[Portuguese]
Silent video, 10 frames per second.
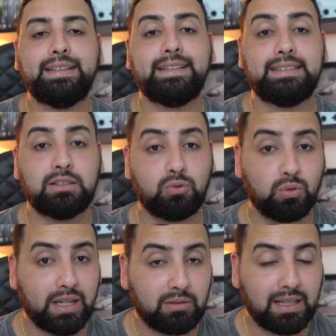tem que ser
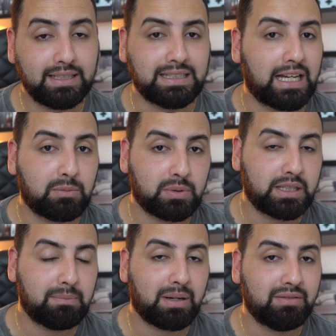tudo regularizado
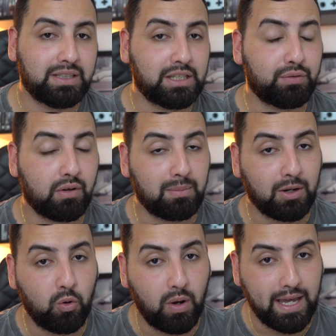porque para vender de forma
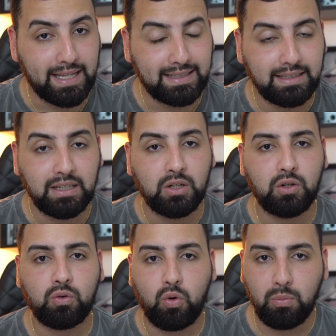correta
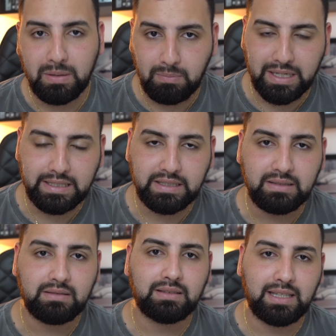como
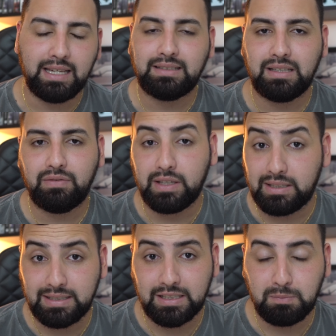empresa tem que ser
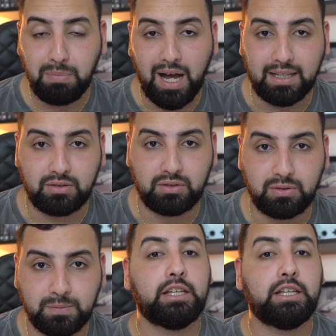feito esses passos.